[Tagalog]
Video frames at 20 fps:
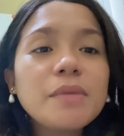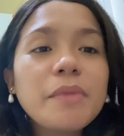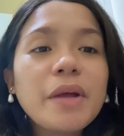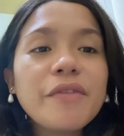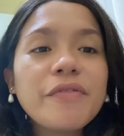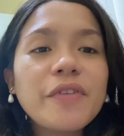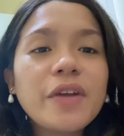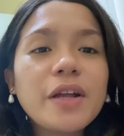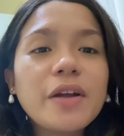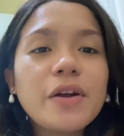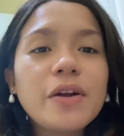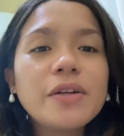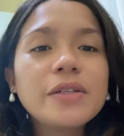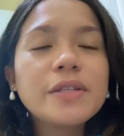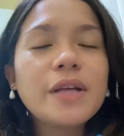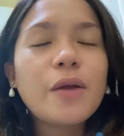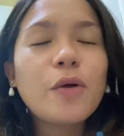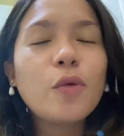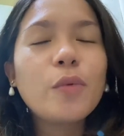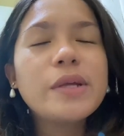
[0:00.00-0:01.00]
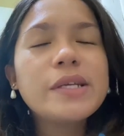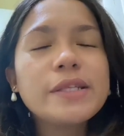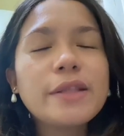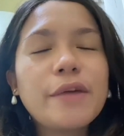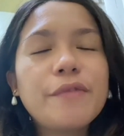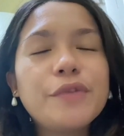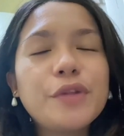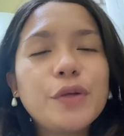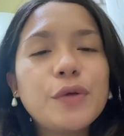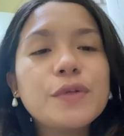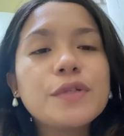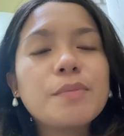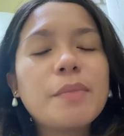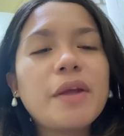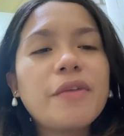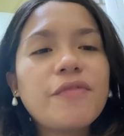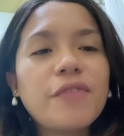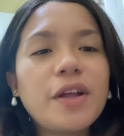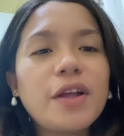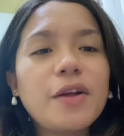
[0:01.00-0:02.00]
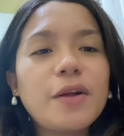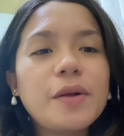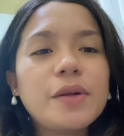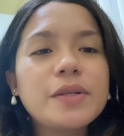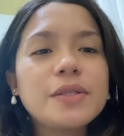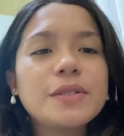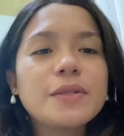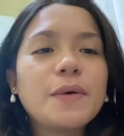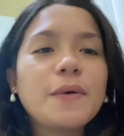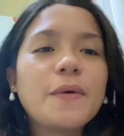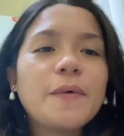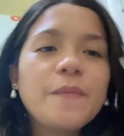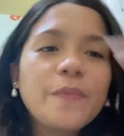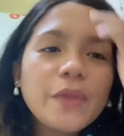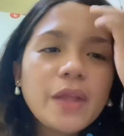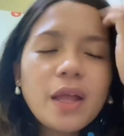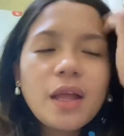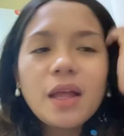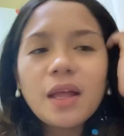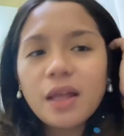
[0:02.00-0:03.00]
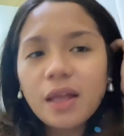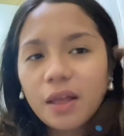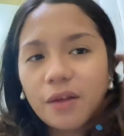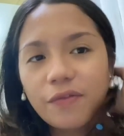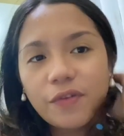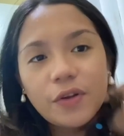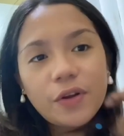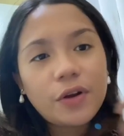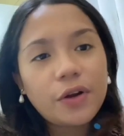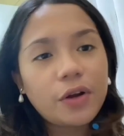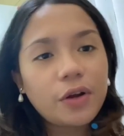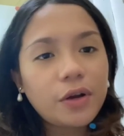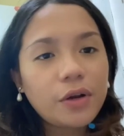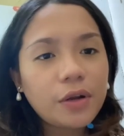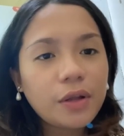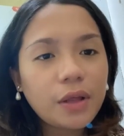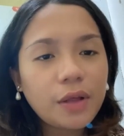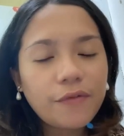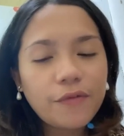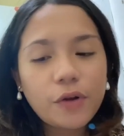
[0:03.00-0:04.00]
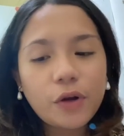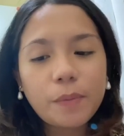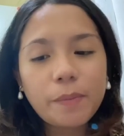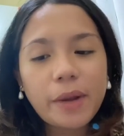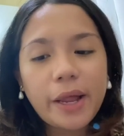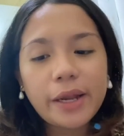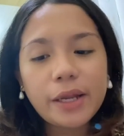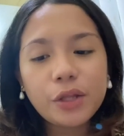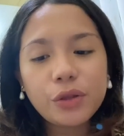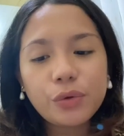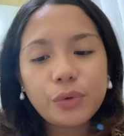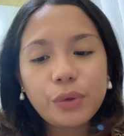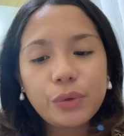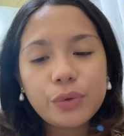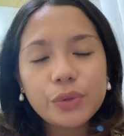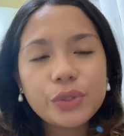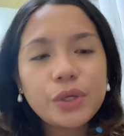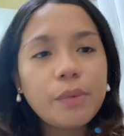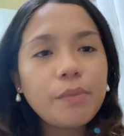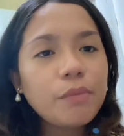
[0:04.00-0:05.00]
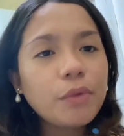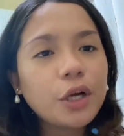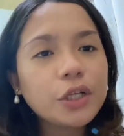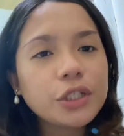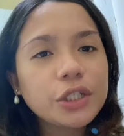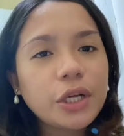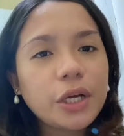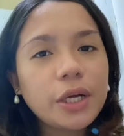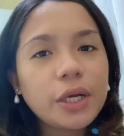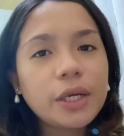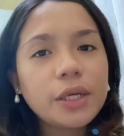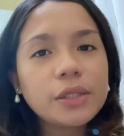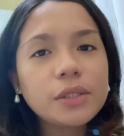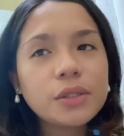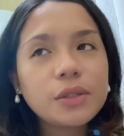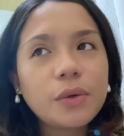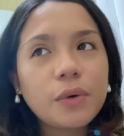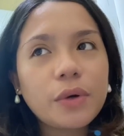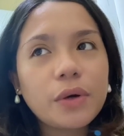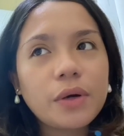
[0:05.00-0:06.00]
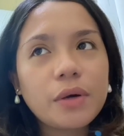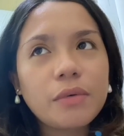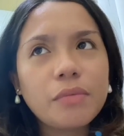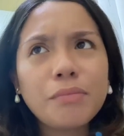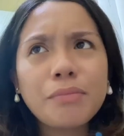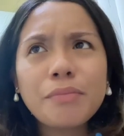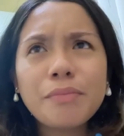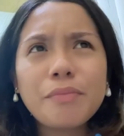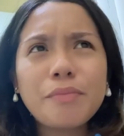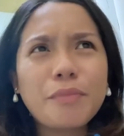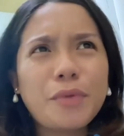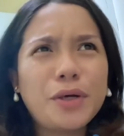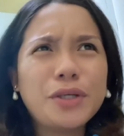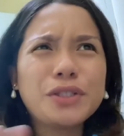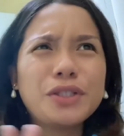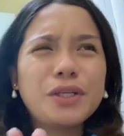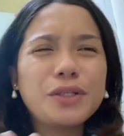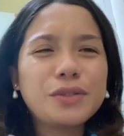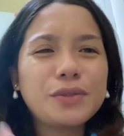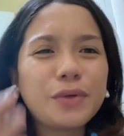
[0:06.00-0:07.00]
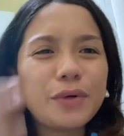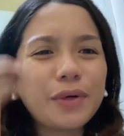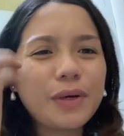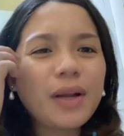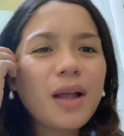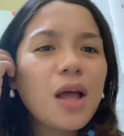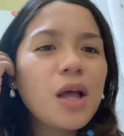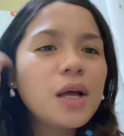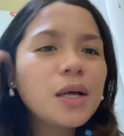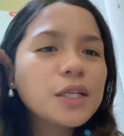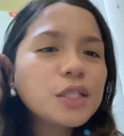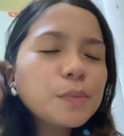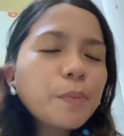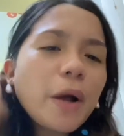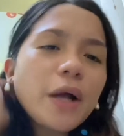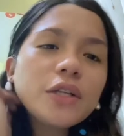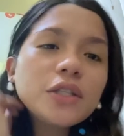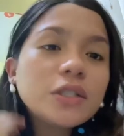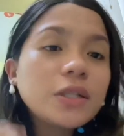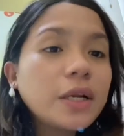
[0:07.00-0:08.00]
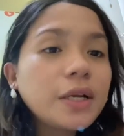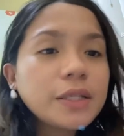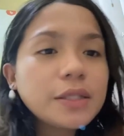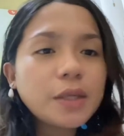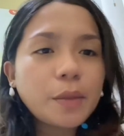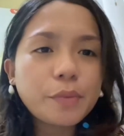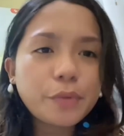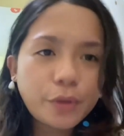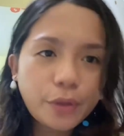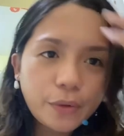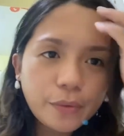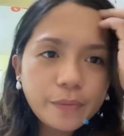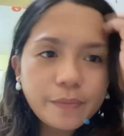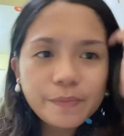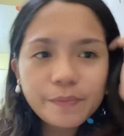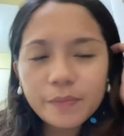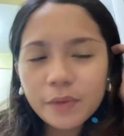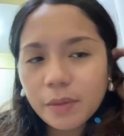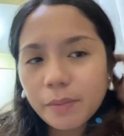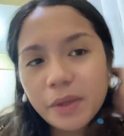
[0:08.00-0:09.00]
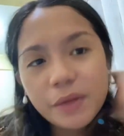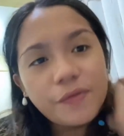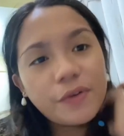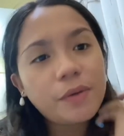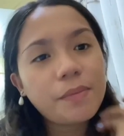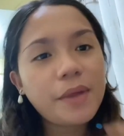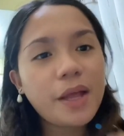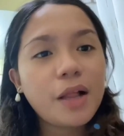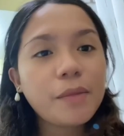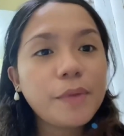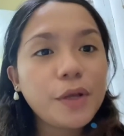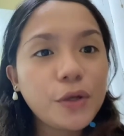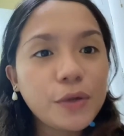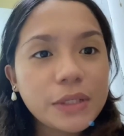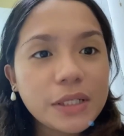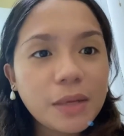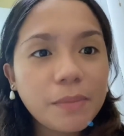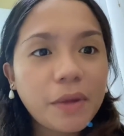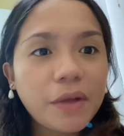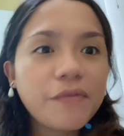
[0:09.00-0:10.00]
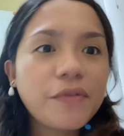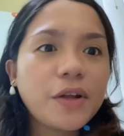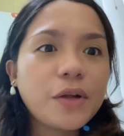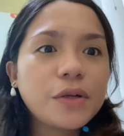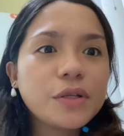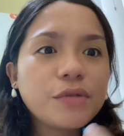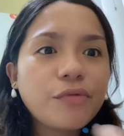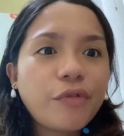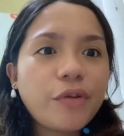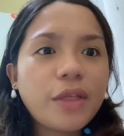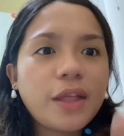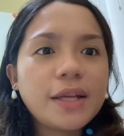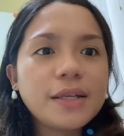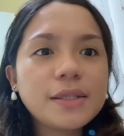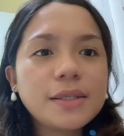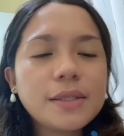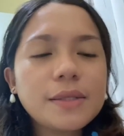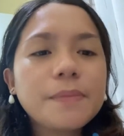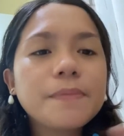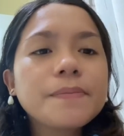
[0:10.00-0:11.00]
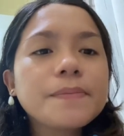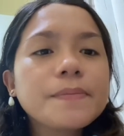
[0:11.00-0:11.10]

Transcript: my fingers. I always love to use my fingers. So, if you're if you're planning to use some brushes or brushes or sponge, then it's up to you. But for me, I'll be using my fingers for this.